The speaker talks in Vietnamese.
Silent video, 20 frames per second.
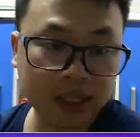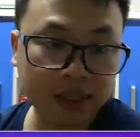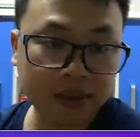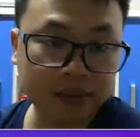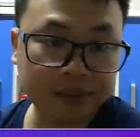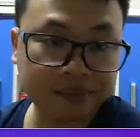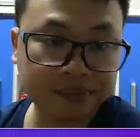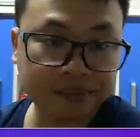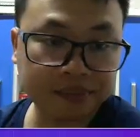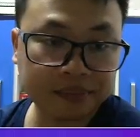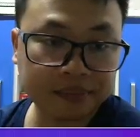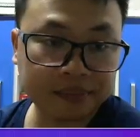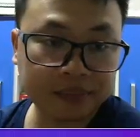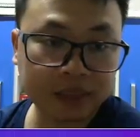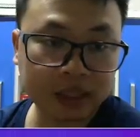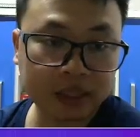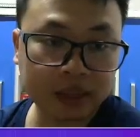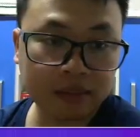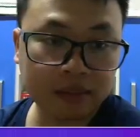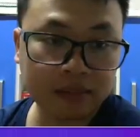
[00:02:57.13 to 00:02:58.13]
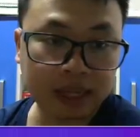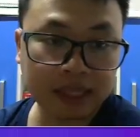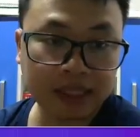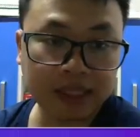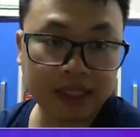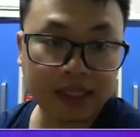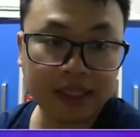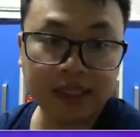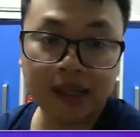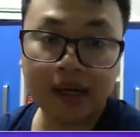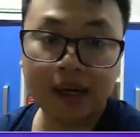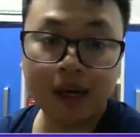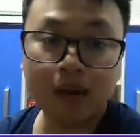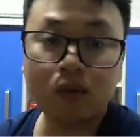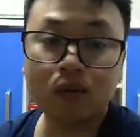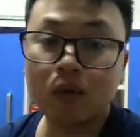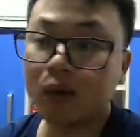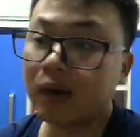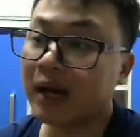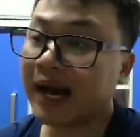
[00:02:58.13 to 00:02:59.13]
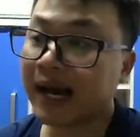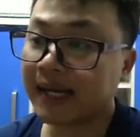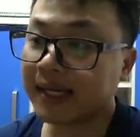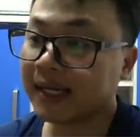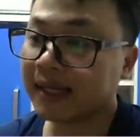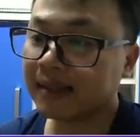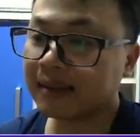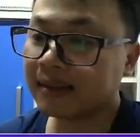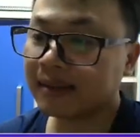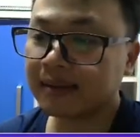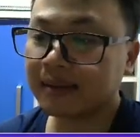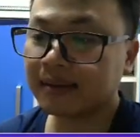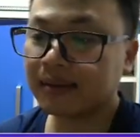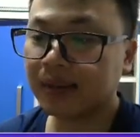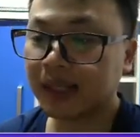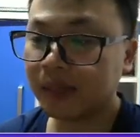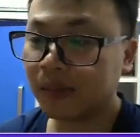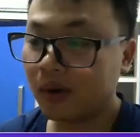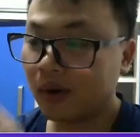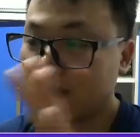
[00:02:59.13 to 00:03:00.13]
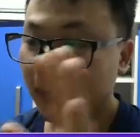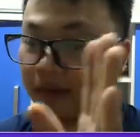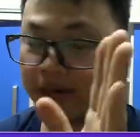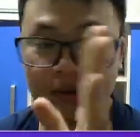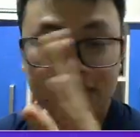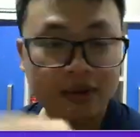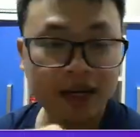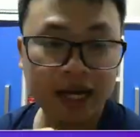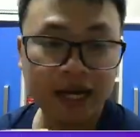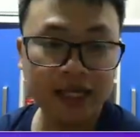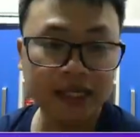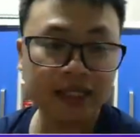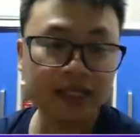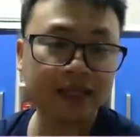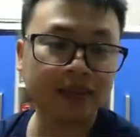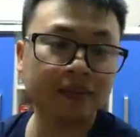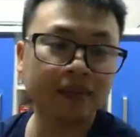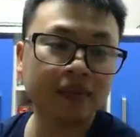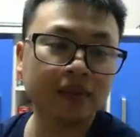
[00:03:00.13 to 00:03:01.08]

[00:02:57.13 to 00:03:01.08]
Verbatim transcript: đây này bạn ấy không lôi đài nhé chúng ta bỏ qua việc lôi đài ấy.